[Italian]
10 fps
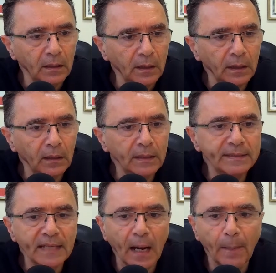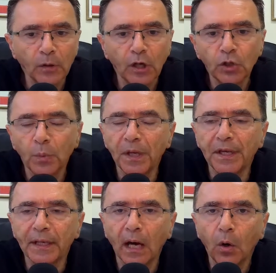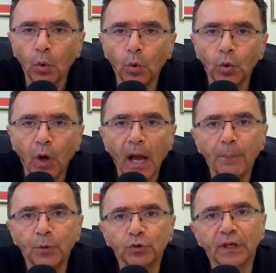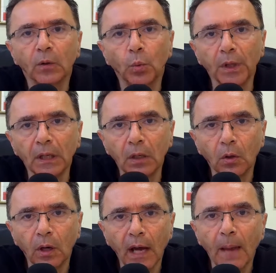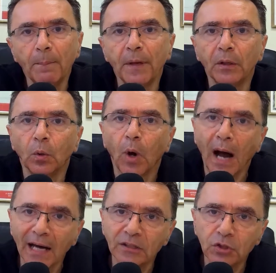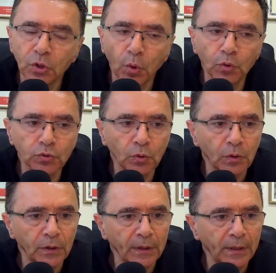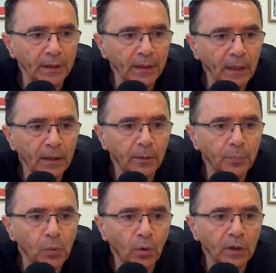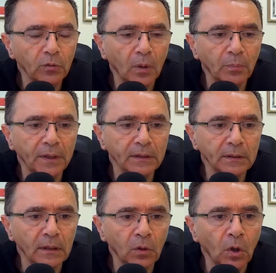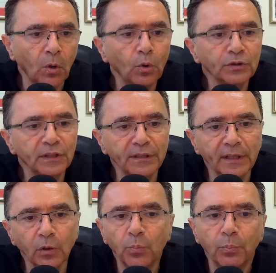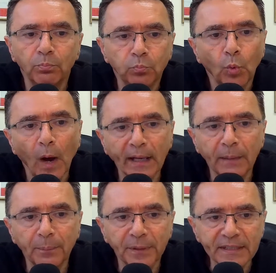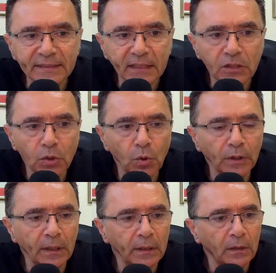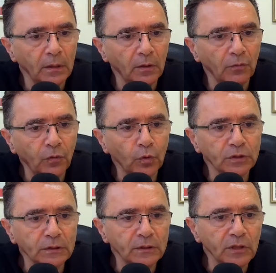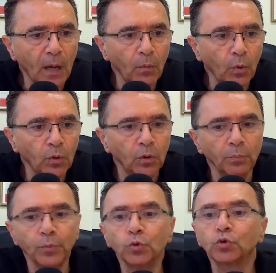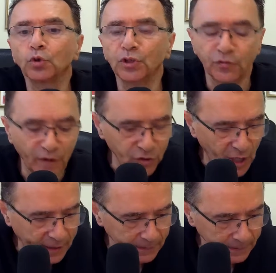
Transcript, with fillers: e il sabato e la domenica uno è più tranquillo, è meno ansioso e può naturalmente ottenere un, qualche prestazione forse diciamo, più soddisfacente.